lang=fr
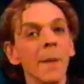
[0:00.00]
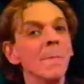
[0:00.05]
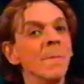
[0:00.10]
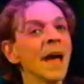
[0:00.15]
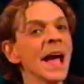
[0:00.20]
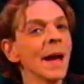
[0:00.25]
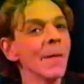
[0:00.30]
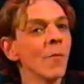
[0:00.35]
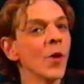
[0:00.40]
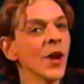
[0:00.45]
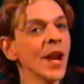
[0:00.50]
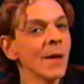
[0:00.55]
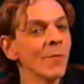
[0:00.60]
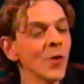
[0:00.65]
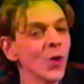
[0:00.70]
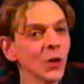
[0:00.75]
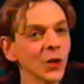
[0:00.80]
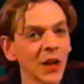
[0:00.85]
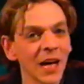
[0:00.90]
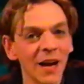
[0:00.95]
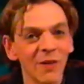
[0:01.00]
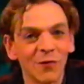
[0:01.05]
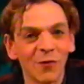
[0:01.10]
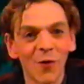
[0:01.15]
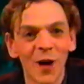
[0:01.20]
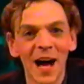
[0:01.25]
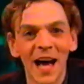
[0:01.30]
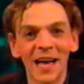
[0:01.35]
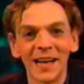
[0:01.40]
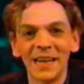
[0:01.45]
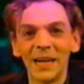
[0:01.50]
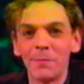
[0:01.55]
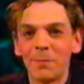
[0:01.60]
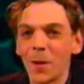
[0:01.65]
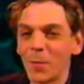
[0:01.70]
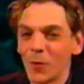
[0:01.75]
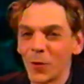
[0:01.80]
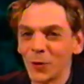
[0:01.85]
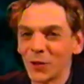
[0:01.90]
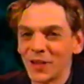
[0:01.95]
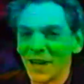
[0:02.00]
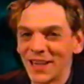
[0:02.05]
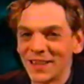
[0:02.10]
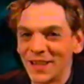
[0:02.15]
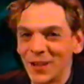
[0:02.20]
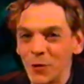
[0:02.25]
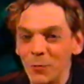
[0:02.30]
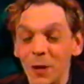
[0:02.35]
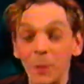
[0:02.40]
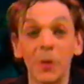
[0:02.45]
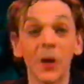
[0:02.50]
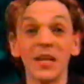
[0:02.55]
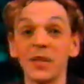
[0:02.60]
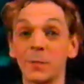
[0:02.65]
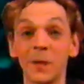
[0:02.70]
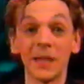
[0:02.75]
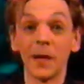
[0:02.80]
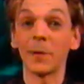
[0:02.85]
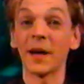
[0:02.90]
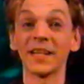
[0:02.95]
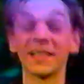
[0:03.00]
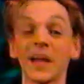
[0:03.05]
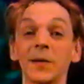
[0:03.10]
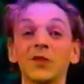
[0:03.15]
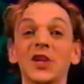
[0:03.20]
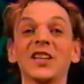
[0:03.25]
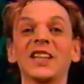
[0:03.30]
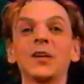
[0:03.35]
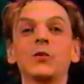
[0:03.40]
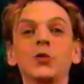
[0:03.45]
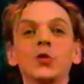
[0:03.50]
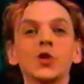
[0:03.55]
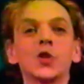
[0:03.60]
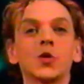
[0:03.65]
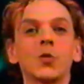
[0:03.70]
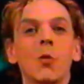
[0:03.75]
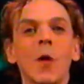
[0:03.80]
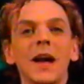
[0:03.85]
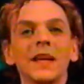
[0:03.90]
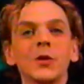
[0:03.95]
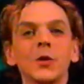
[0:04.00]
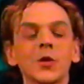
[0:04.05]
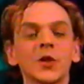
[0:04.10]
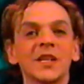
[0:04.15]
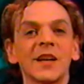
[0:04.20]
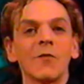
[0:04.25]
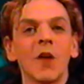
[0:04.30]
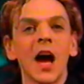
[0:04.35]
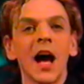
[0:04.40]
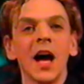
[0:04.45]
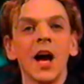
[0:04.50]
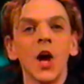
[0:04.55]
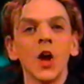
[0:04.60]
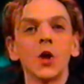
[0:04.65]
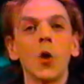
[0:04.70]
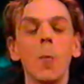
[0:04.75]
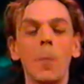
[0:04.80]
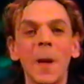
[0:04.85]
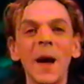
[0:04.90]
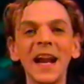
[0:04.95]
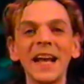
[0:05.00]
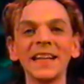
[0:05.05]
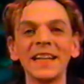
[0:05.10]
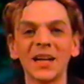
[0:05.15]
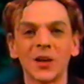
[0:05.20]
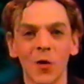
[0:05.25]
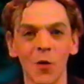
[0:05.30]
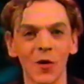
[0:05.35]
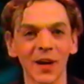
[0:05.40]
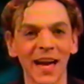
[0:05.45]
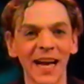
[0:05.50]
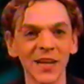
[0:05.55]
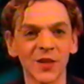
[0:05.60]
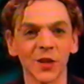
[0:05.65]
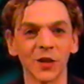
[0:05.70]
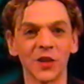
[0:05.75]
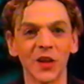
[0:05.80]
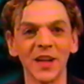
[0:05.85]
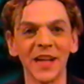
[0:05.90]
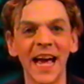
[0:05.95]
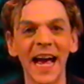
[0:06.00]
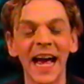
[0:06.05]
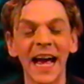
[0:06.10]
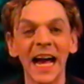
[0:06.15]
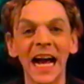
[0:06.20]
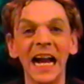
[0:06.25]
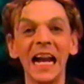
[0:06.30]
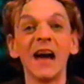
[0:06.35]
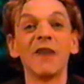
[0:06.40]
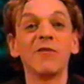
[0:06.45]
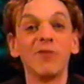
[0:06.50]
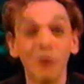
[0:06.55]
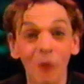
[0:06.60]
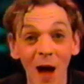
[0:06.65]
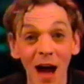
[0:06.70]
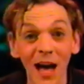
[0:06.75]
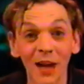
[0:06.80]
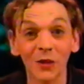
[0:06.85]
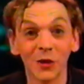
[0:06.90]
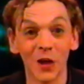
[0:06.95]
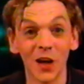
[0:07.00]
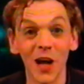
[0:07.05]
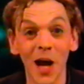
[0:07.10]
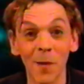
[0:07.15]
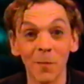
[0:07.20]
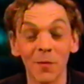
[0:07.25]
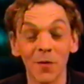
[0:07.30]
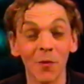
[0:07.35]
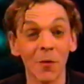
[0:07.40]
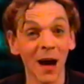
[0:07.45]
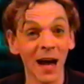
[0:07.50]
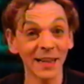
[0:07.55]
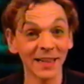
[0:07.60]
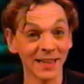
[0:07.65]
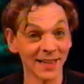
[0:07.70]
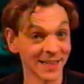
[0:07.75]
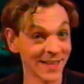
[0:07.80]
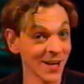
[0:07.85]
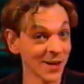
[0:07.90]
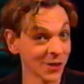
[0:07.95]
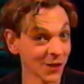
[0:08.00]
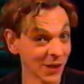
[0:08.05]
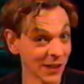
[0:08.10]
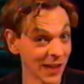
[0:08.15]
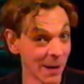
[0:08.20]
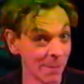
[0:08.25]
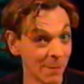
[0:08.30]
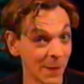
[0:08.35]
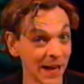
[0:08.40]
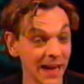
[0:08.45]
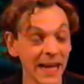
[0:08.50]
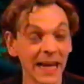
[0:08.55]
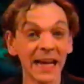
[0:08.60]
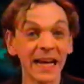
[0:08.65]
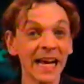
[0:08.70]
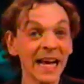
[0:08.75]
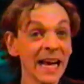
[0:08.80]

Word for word: Mais mon amour de la foire n'est pas pour autant atténué. Prenez ce matin, par exemple, j'étais tout joyeux de savoir qu'au Palais des Congrès se tenait la foire de l'emploi des centres d'appel.